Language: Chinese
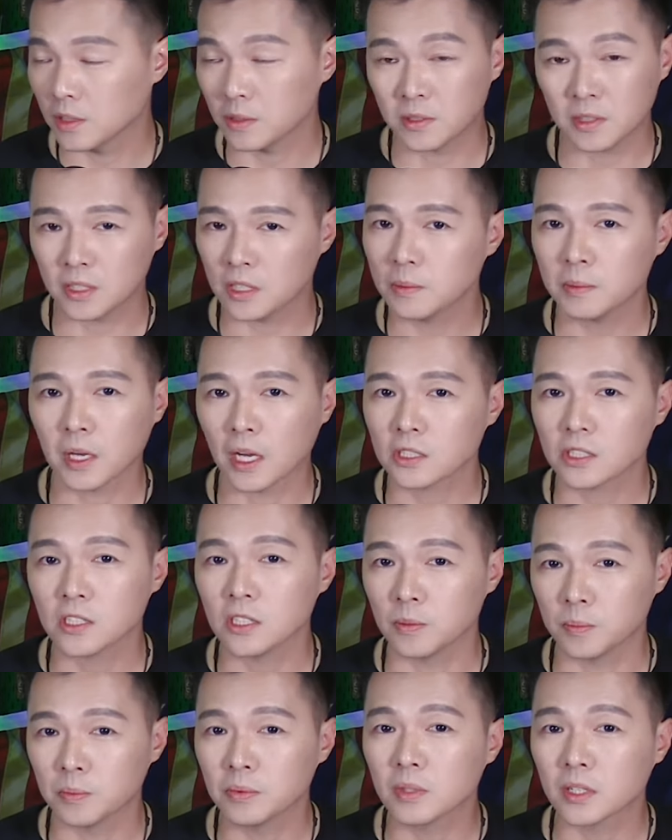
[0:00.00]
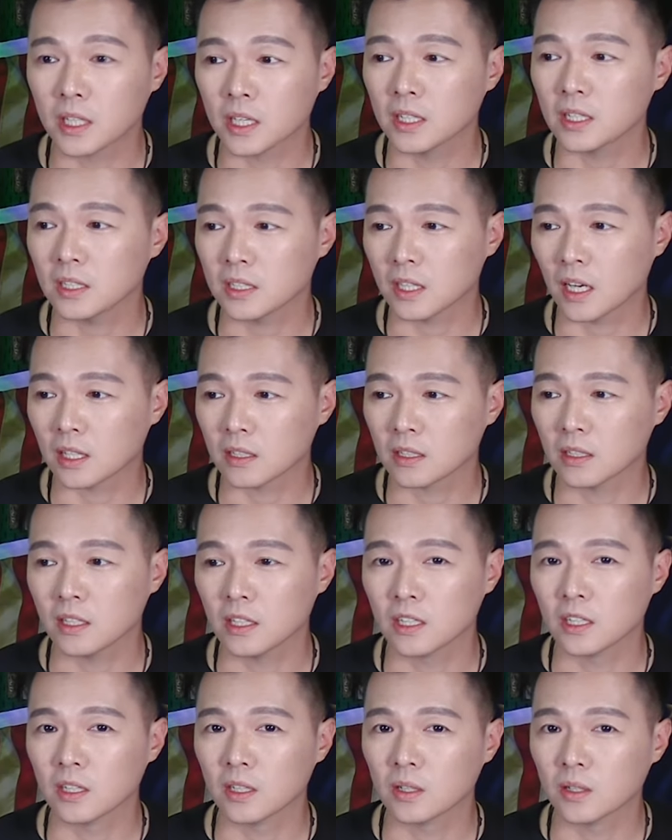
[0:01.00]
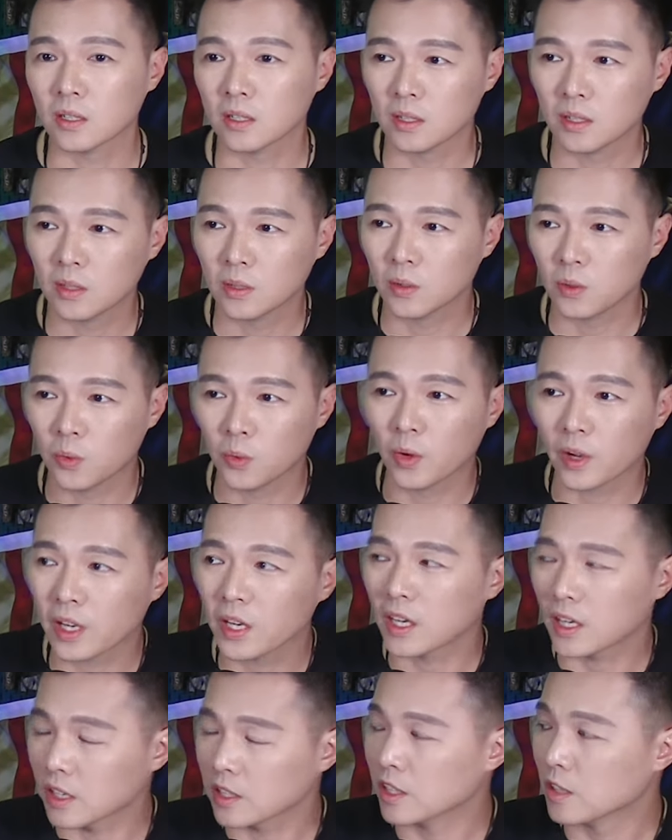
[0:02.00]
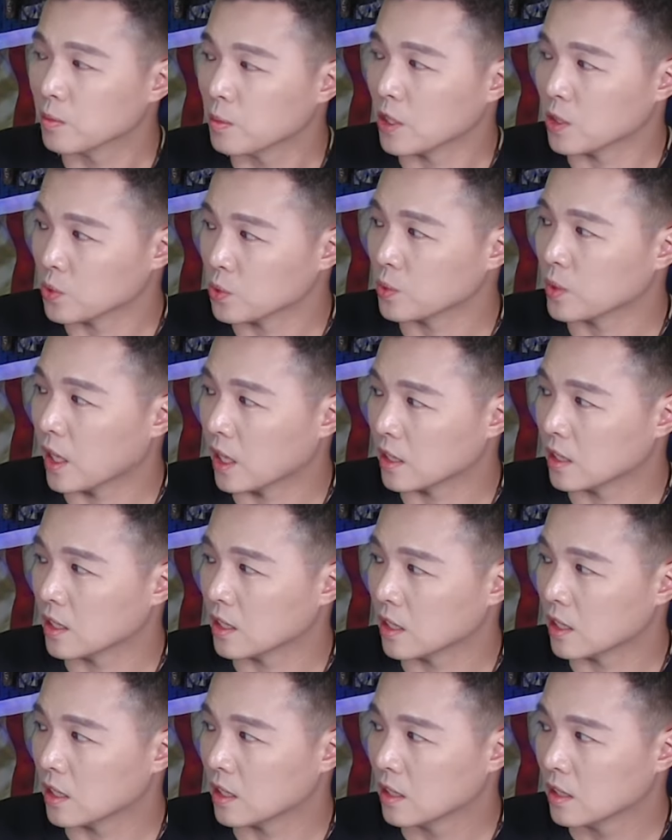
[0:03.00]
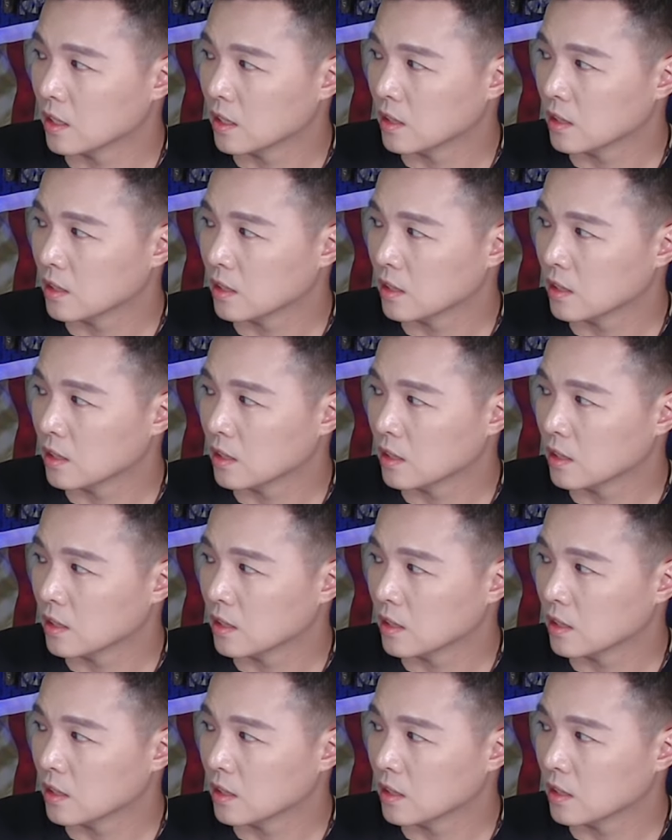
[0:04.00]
你基本上是你不可以当一个温和的民主党人的。